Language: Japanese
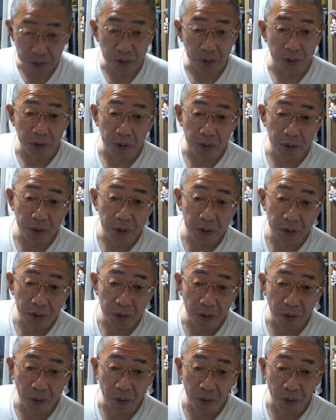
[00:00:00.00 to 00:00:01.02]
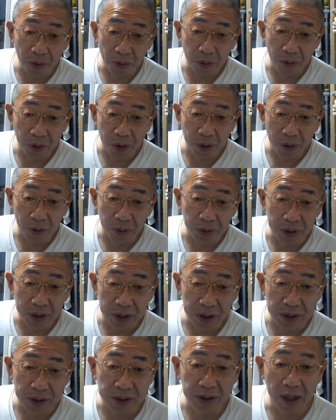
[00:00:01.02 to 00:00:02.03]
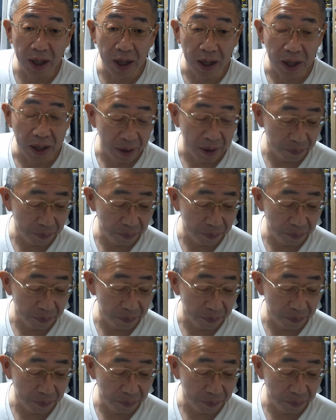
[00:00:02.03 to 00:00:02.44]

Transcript: とこれを機にね